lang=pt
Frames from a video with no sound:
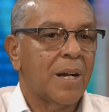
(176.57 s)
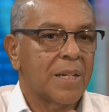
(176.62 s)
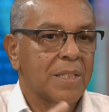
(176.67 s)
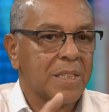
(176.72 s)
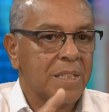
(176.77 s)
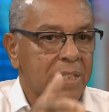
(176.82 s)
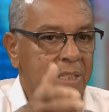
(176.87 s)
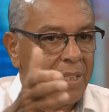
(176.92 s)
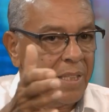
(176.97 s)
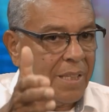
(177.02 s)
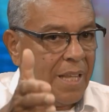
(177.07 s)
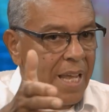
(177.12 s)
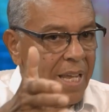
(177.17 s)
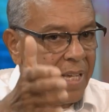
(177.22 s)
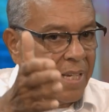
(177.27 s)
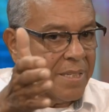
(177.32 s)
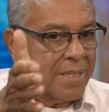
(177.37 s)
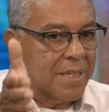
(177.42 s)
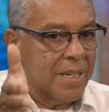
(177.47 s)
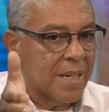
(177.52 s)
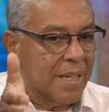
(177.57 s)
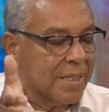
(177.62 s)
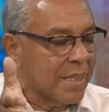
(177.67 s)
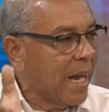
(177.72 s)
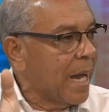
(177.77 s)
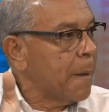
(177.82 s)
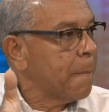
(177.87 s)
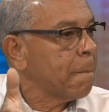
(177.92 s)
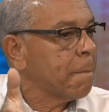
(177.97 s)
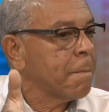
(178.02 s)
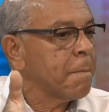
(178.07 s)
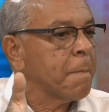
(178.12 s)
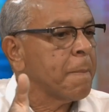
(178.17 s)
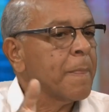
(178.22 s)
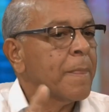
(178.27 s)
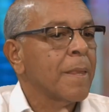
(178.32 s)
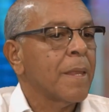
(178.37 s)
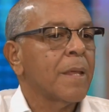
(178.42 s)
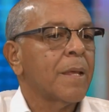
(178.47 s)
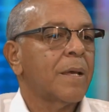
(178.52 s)
gente tem que acertar.
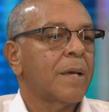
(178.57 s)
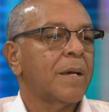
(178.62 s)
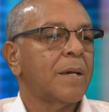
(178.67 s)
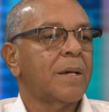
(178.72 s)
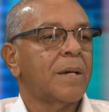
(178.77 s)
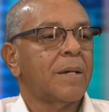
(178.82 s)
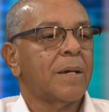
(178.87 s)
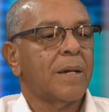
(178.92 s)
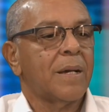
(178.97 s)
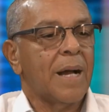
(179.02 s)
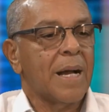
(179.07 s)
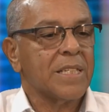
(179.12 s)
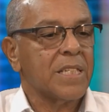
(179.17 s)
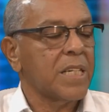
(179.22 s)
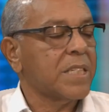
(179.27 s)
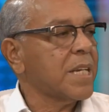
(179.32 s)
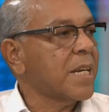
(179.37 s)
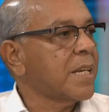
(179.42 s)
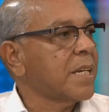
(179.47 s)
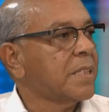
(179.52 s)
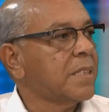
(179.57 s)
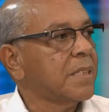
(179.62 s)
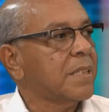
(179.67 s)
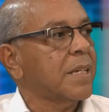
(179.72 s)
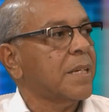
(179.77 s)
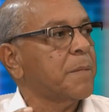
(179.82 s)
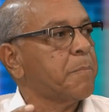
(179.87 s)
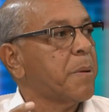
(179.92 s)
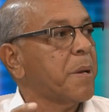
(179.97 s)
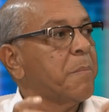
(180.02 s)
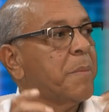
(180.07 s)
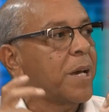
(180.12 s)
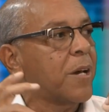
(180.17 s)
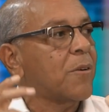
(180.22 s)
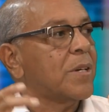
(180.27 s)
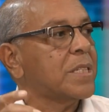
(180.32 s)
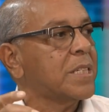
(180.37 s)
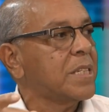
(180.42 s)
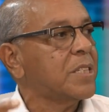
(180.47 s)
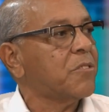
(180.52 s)
É, a gente acredita que primeiro
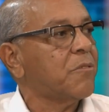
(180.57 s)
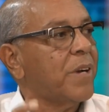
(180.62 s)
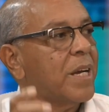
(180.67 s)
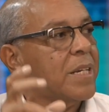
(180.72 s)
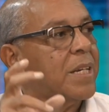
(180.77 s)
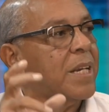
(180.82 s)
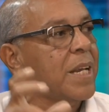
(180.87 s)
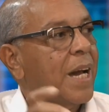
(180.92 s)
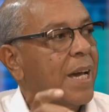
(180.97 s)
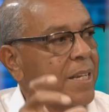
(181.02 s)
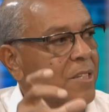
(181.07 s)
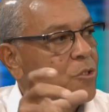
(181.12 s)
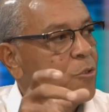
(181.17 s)
a gente vai criar as